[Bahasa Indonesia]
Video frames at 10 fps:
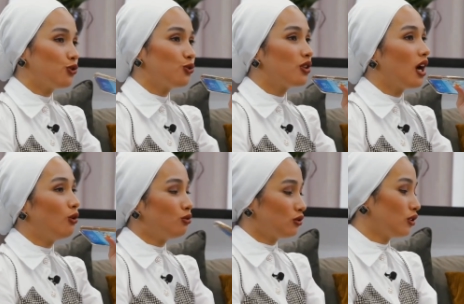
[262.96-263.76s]

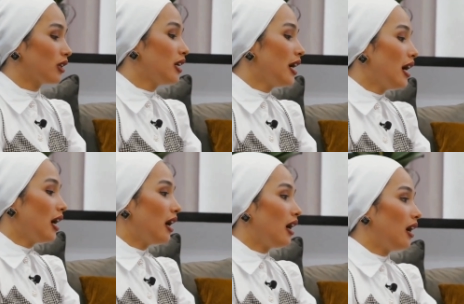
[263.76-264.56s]
juga untuk
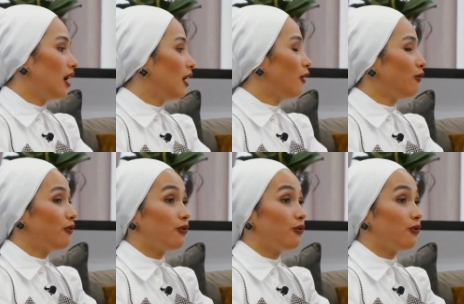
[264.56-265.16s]
uh,